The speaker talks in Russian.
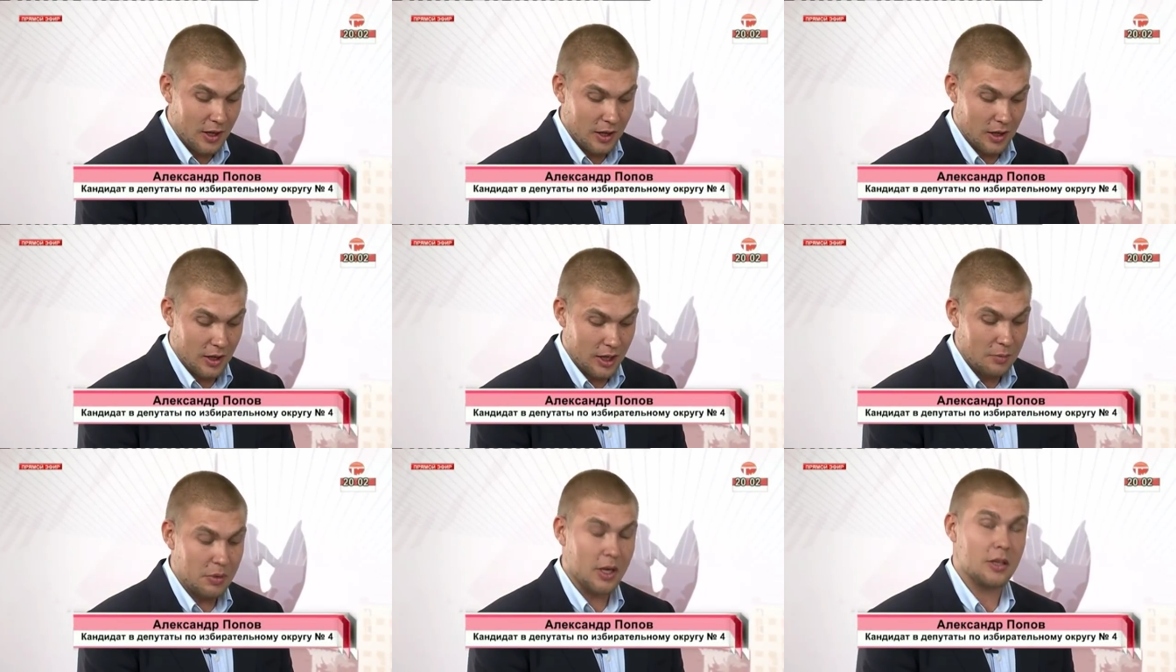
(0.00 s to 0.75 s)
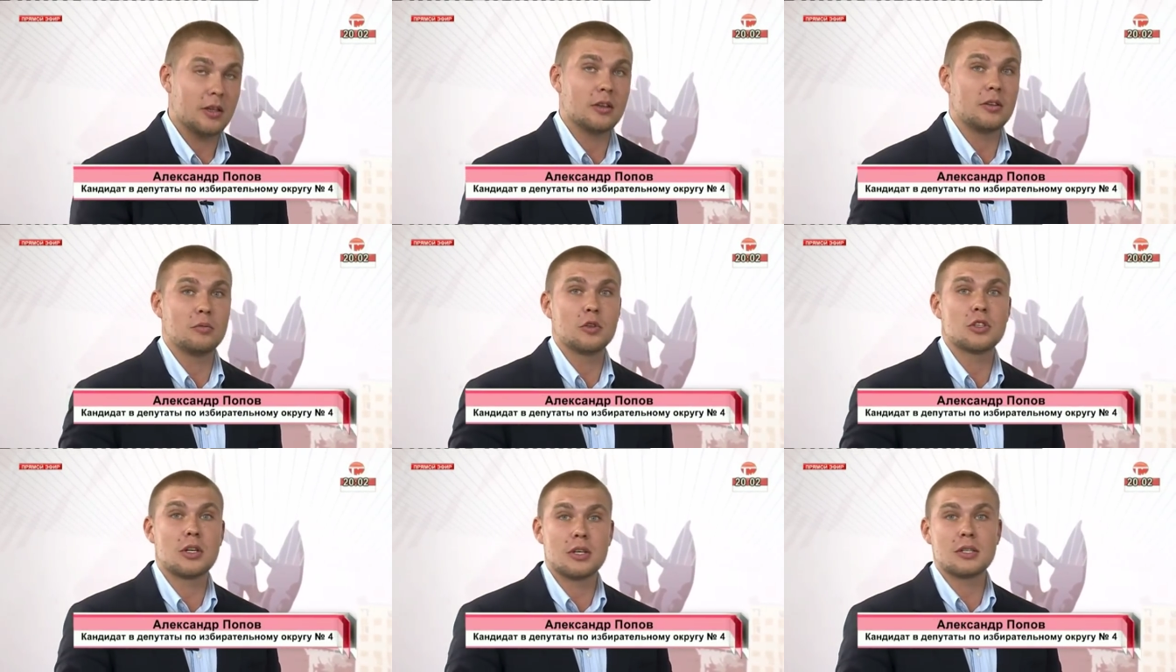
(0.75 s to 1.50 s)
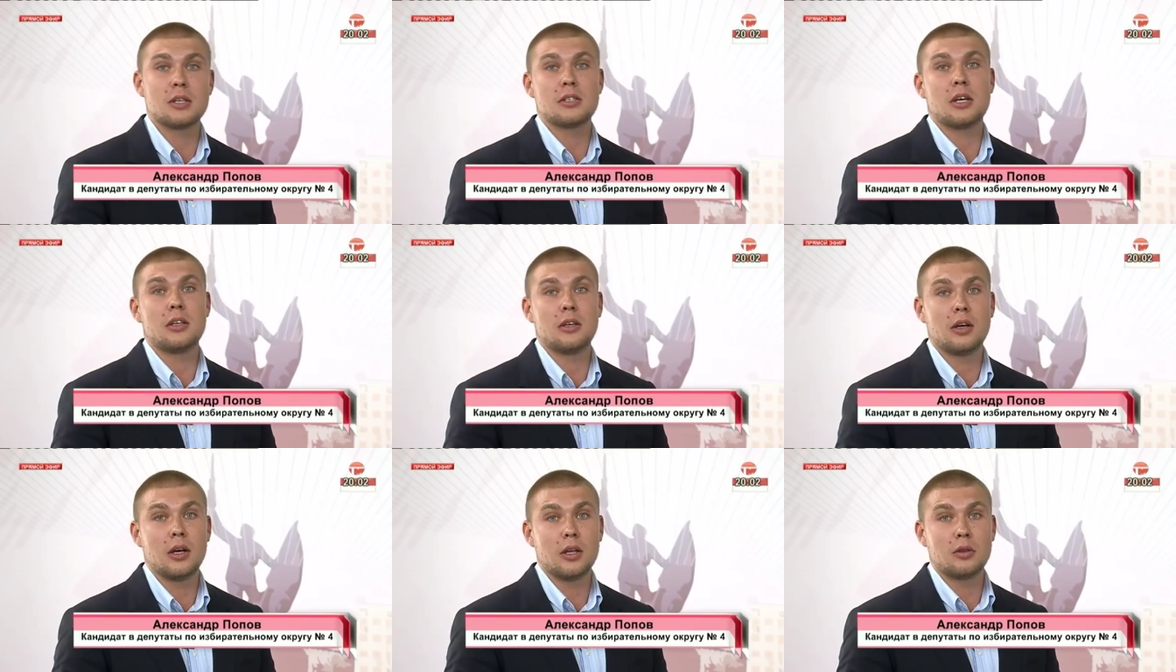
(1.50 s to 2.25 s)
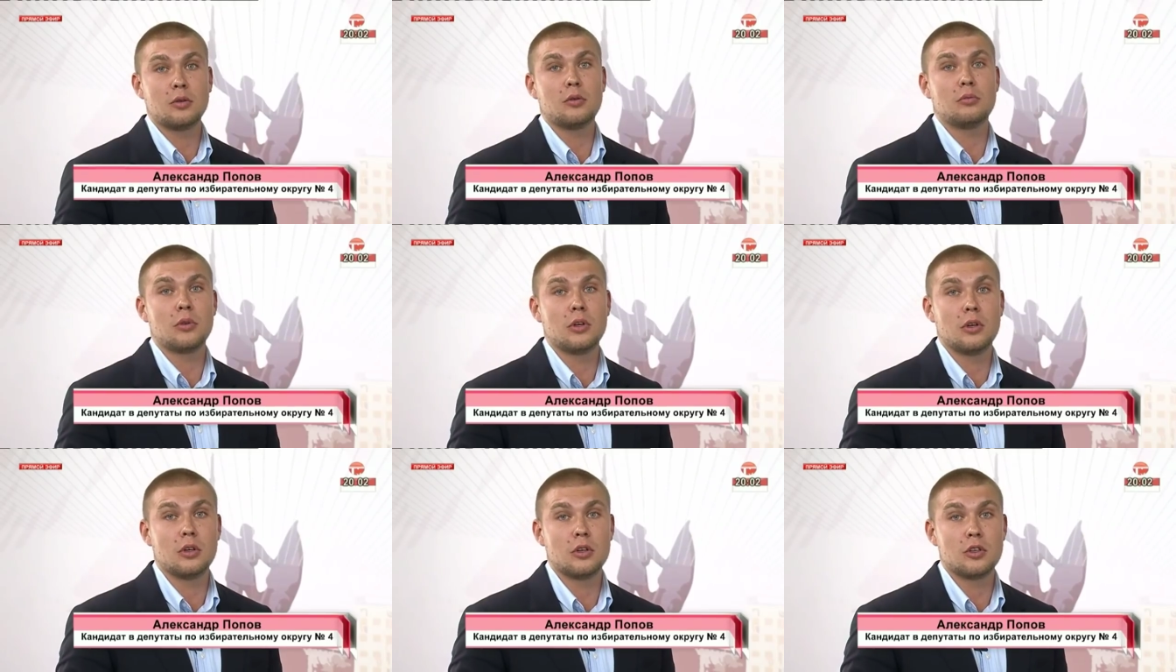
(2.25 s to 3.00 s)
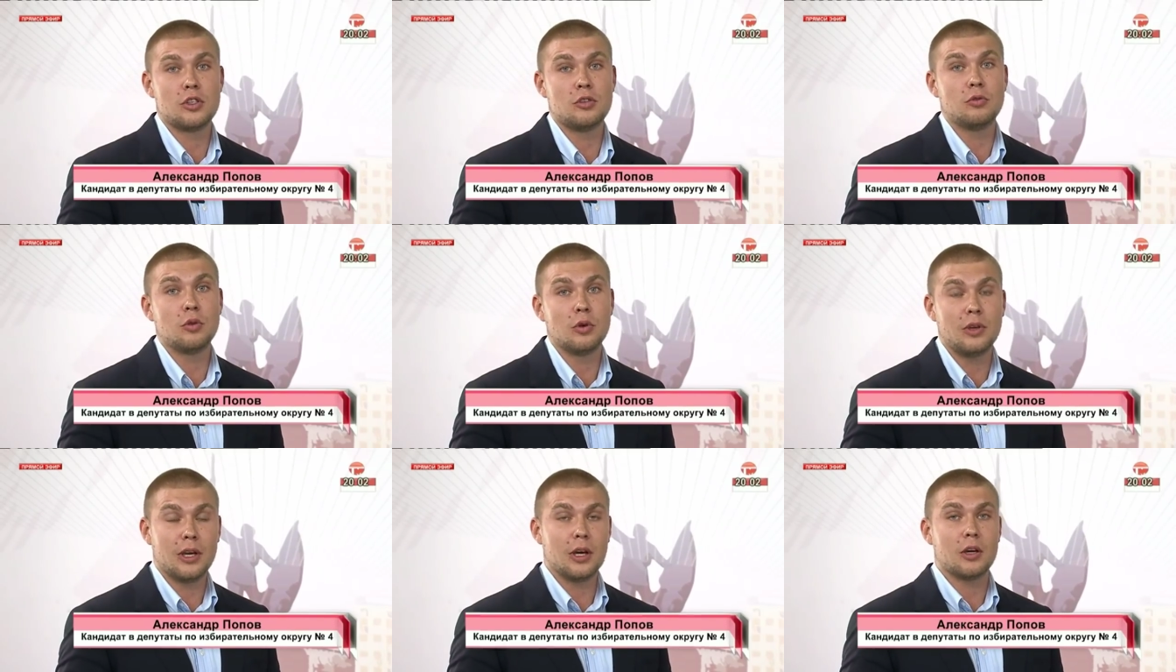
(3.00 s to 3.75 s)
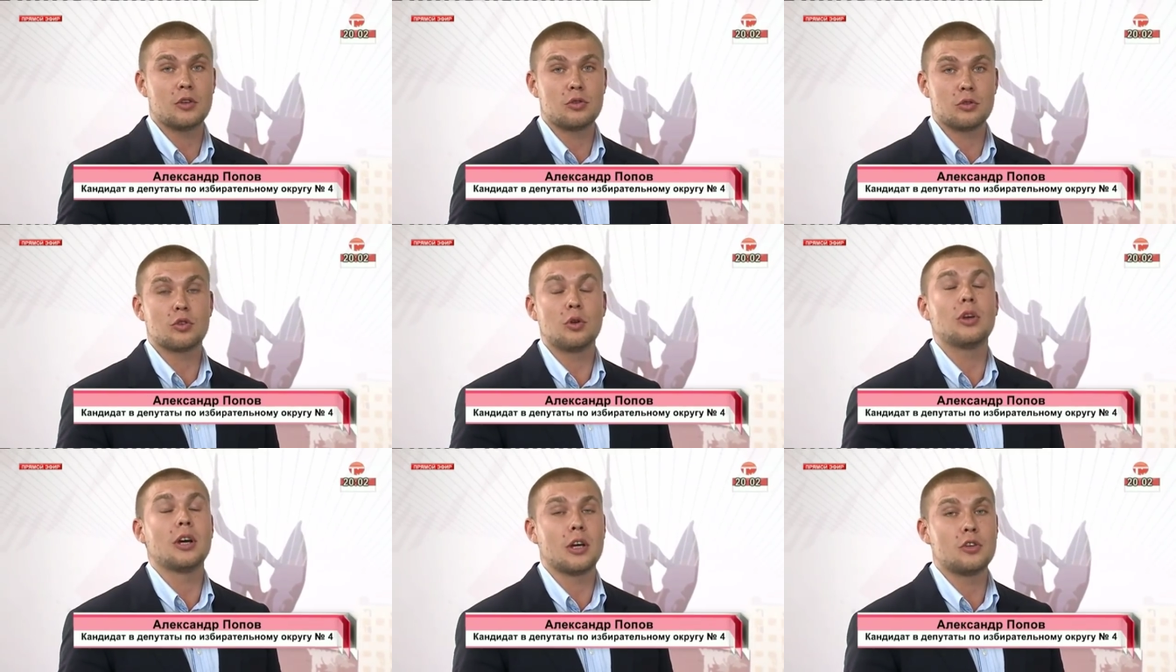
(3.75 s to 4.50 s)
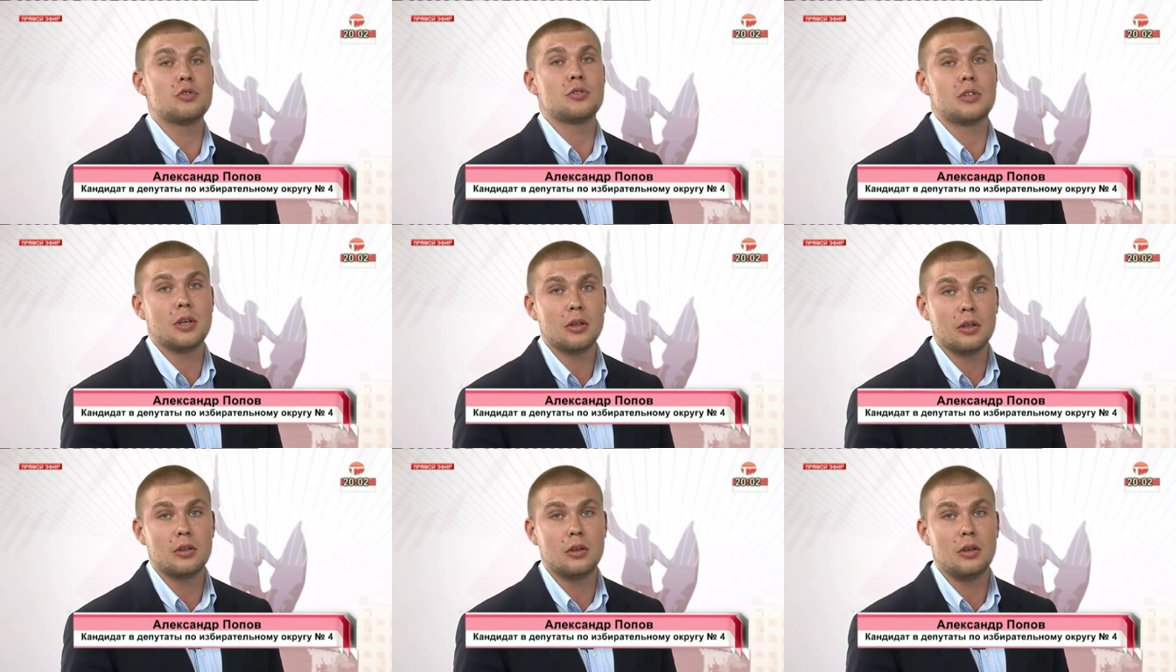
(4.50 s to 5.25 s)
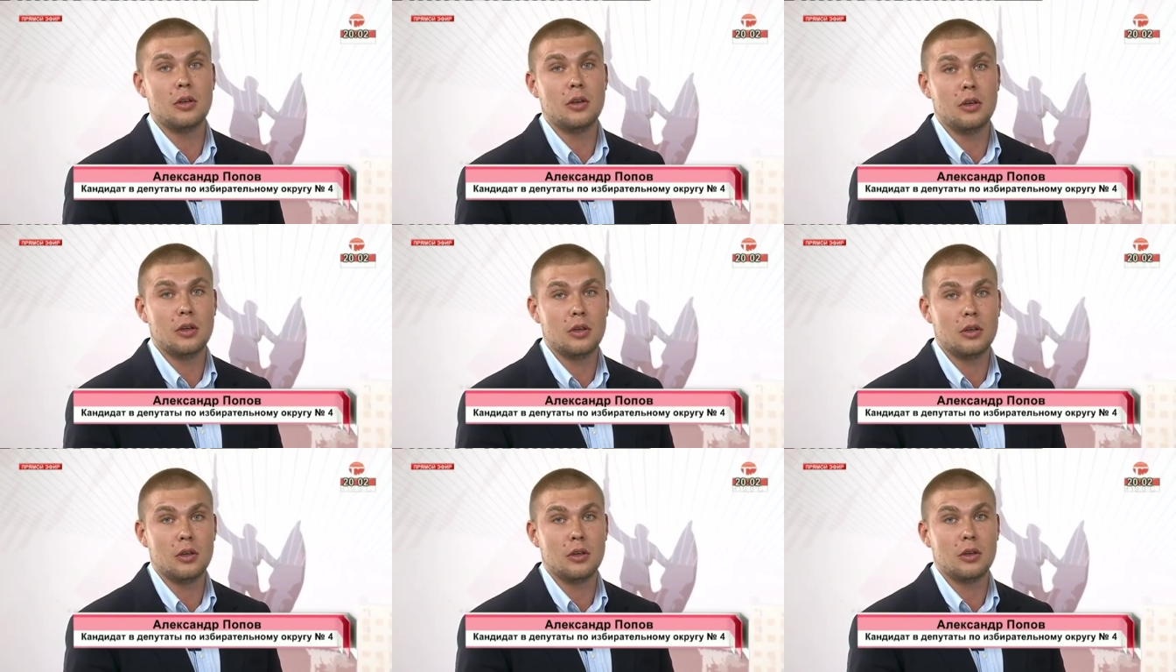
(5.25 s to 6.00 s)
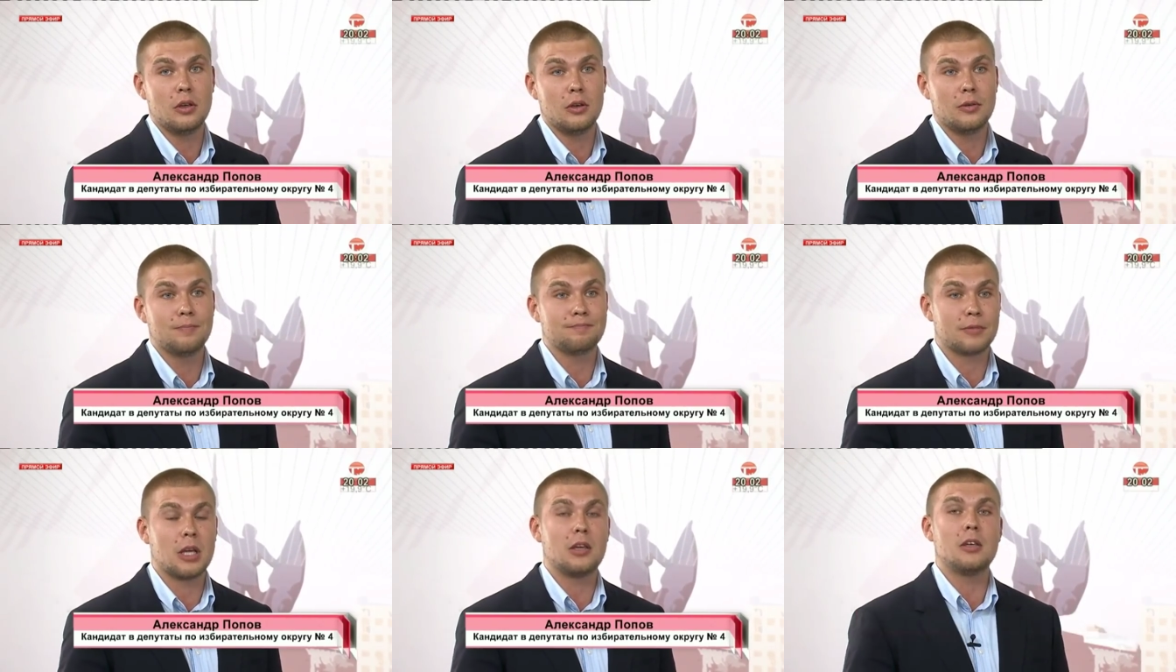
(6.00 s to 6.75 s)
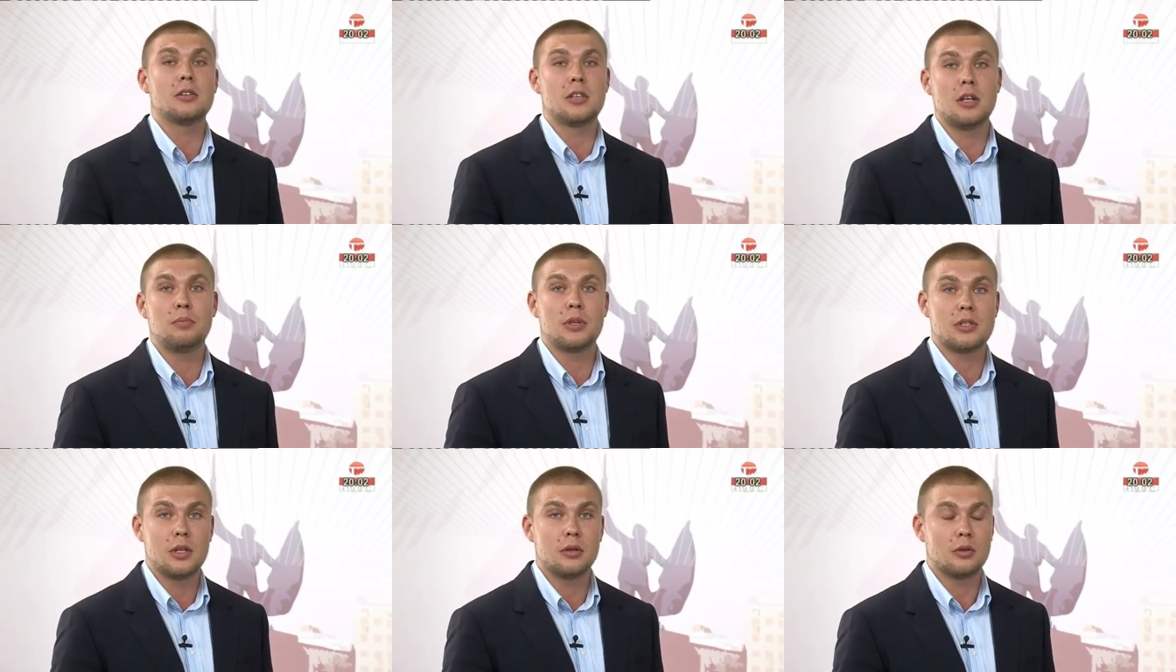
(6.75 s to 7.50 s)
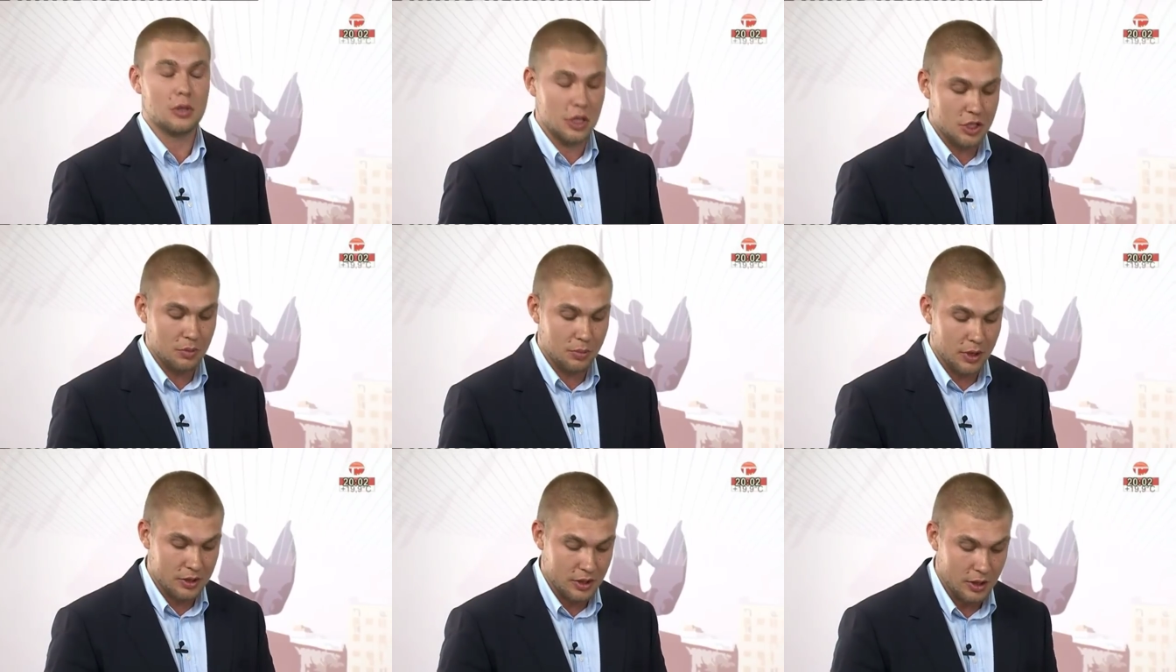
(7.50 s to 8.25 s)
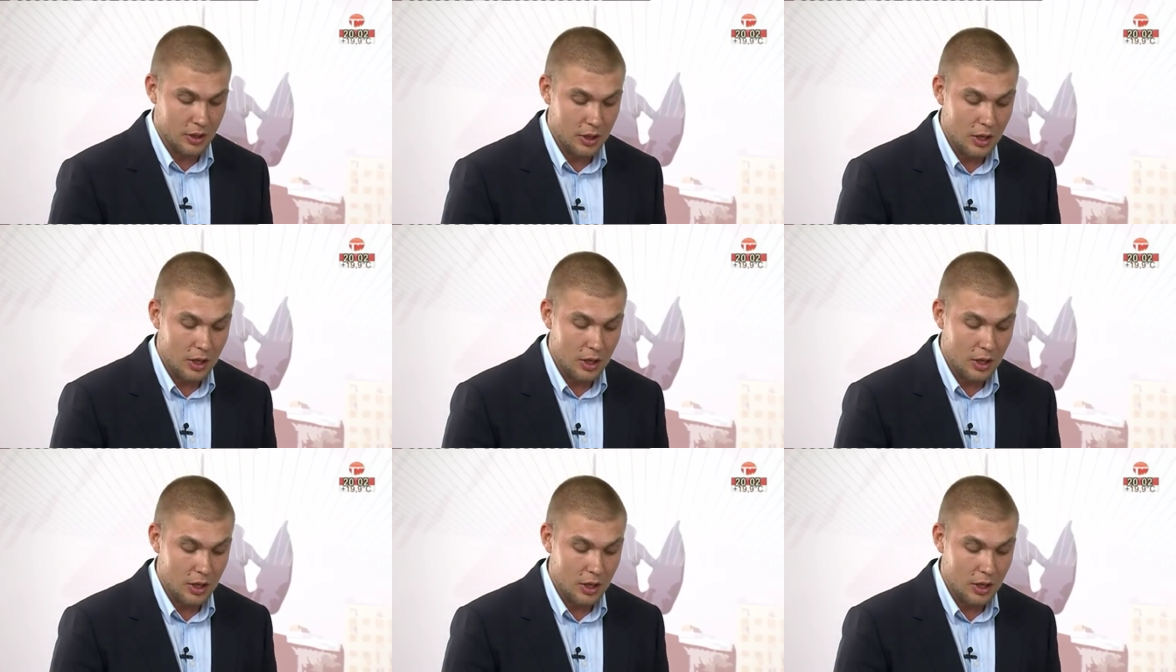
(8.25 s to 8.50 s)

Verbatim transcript: А, я бы хотел немножко рассказать о том, э, чего я хочу, что я хочу сделать и какие цели преследует наша партия.